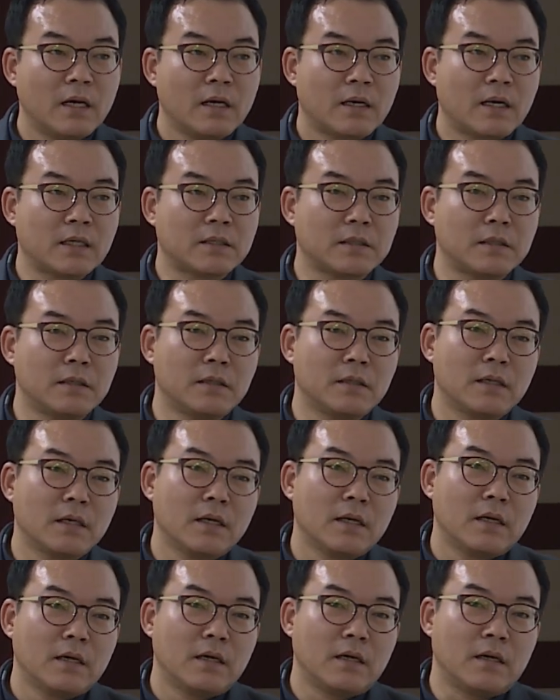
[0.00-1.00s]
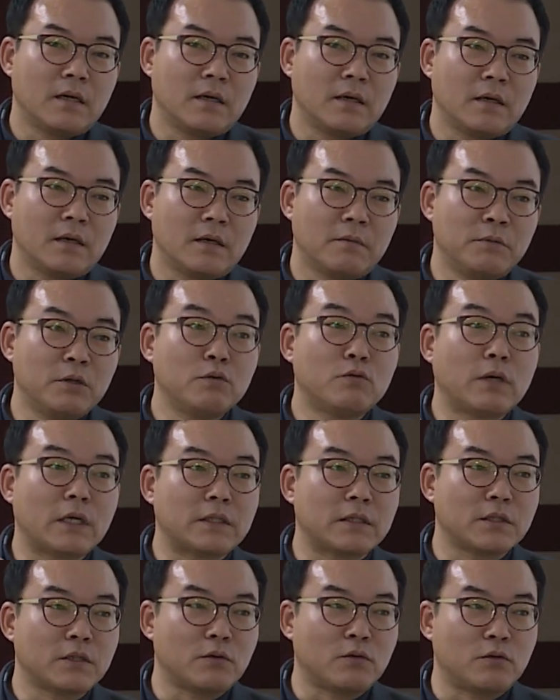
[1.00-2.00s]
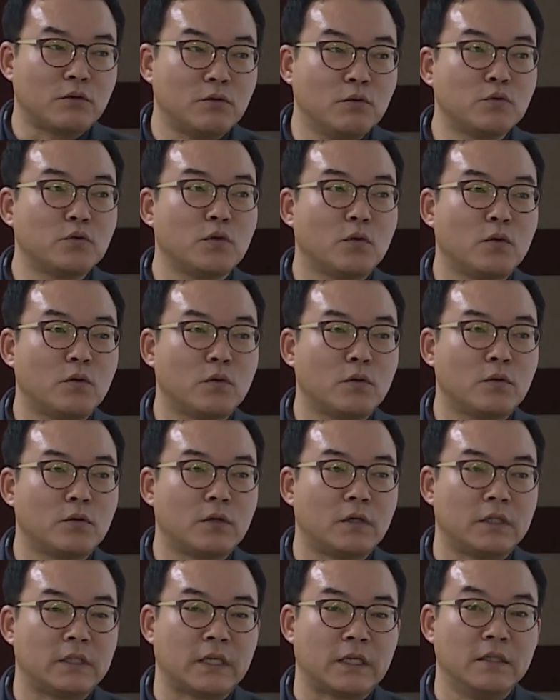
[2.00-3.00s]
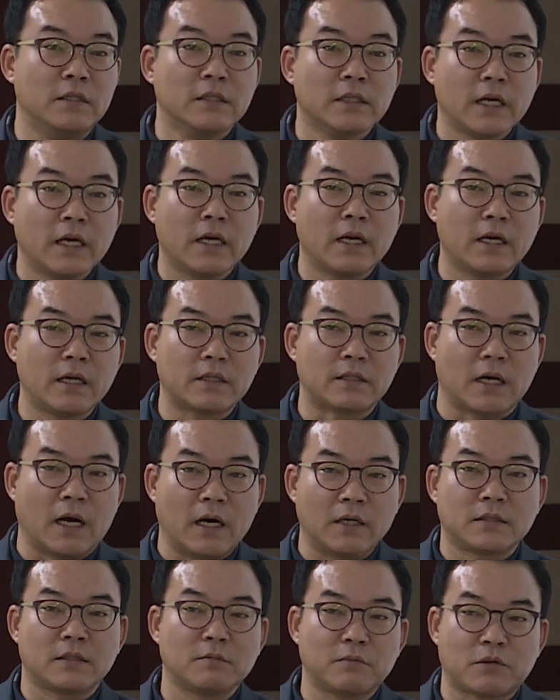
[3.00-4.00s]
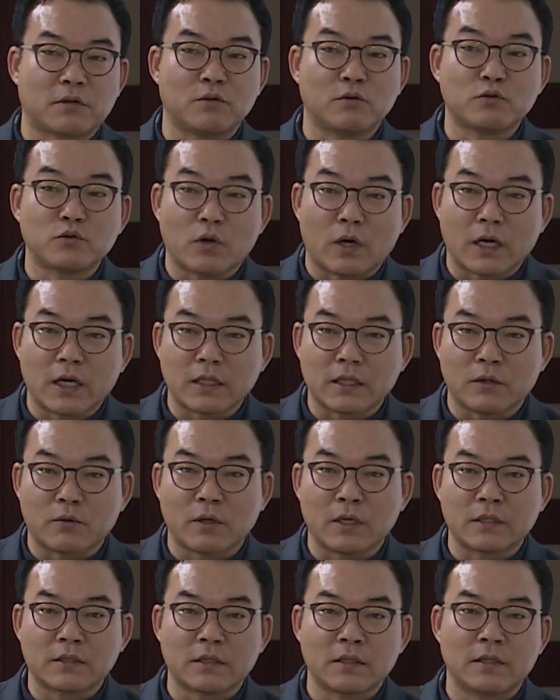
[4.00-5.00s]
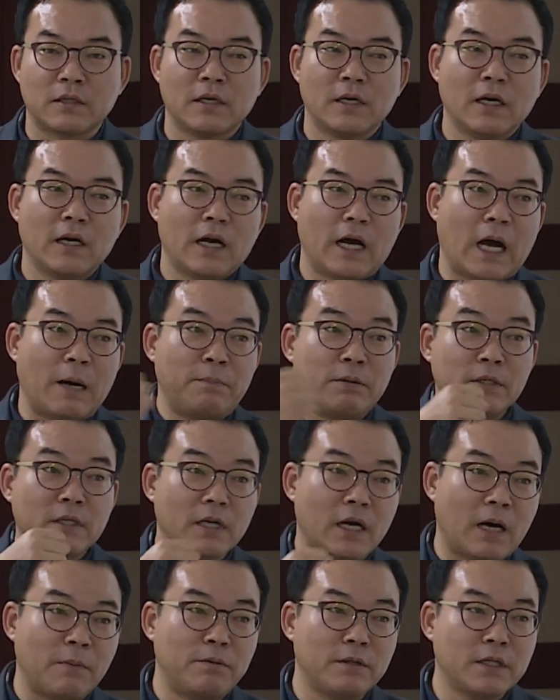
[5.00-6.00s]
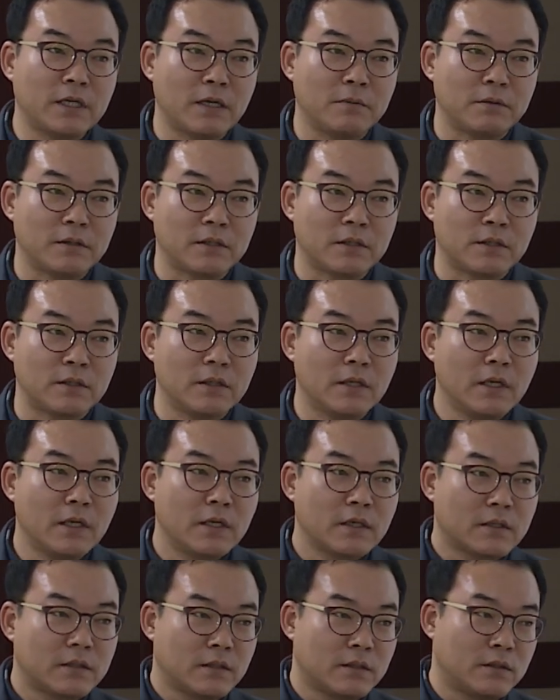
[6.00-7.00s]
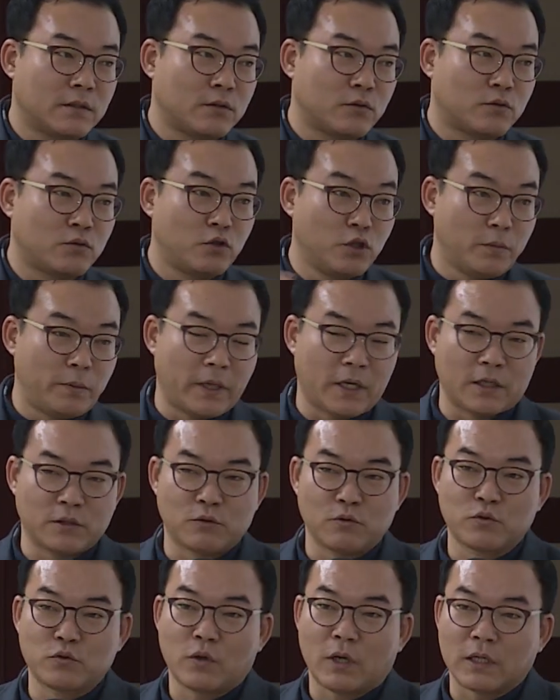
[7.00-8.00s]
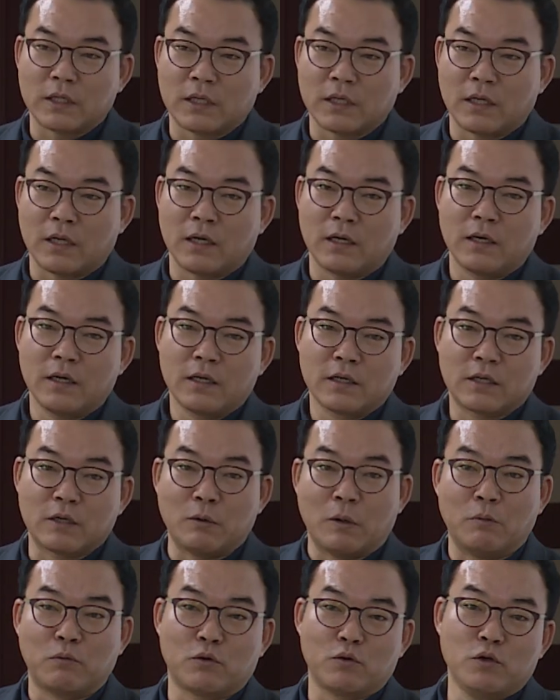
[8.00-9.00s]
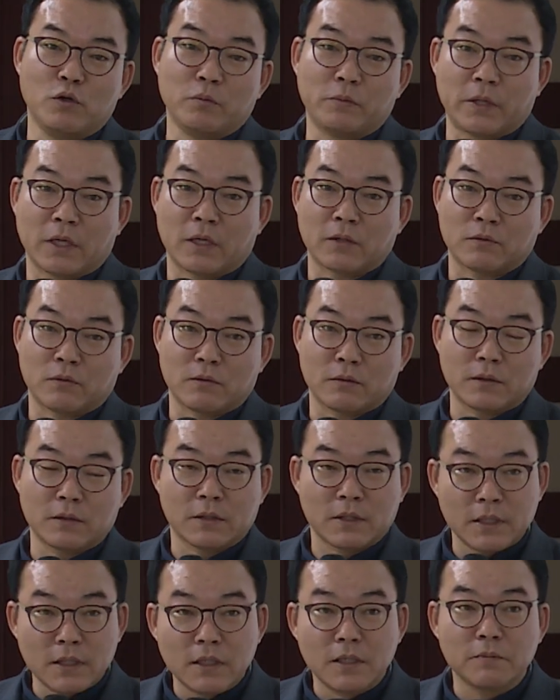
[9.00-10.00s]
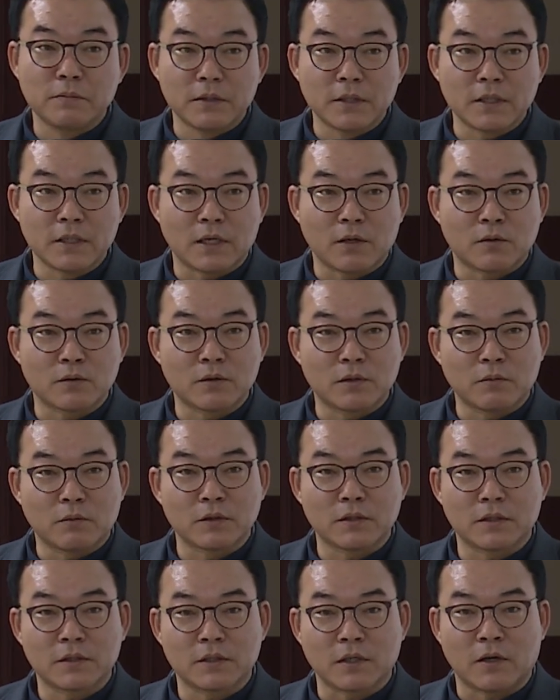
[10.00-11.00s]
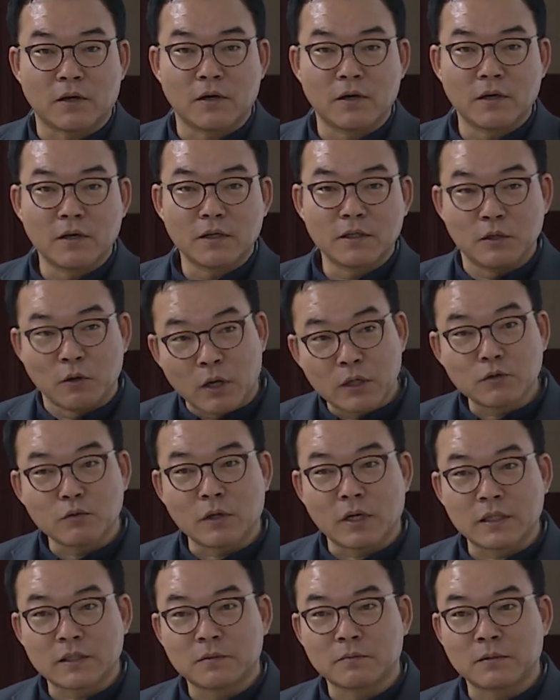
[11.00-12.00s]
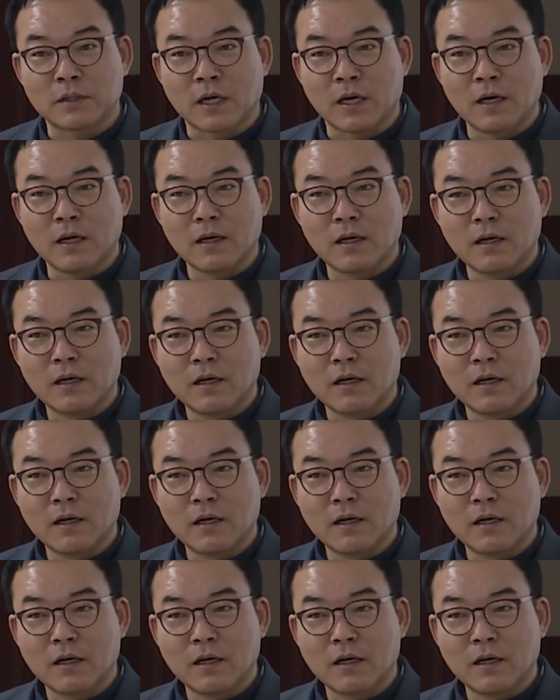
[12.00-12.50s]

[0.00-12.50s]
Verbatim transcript: 그래서 어, 미국 같은 경우 육종을 이제 응해 자항성 벌을 육종하겠다고 해서 아프리, 아프리카 벌그 수입해가지고 육종하다가 외부로 유입돼가지고 킬러비라고 들어보셨죠? 영화도 나왔습니다.